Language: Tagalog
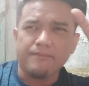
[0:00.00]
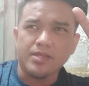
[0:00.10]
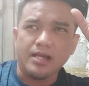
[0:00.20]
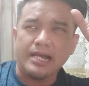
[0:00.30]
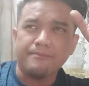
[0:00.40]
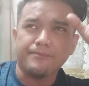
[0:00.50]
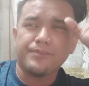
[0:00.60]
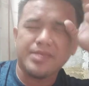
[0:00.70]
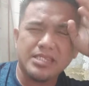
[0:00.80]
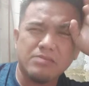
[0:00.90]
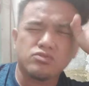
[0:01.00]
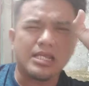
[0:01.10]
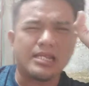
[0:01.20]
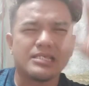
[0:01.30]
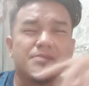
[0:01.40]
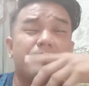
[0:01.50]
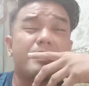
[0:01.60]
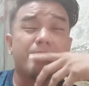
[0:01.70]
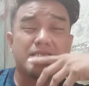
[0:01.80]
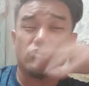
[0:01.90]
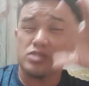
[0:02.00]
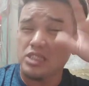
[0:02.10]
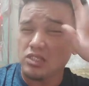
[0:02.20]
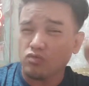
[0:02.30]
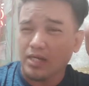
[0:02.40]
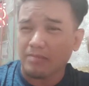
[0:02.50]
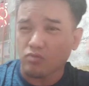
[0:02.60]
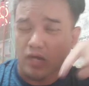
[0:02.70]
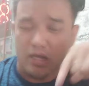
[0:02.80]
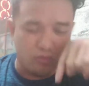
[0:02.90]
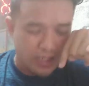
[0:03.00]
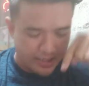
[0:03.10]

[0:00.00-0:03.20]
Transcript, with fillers: Um, hindi mo talaga siya mapapatino. Hindi ko alam kung ako lang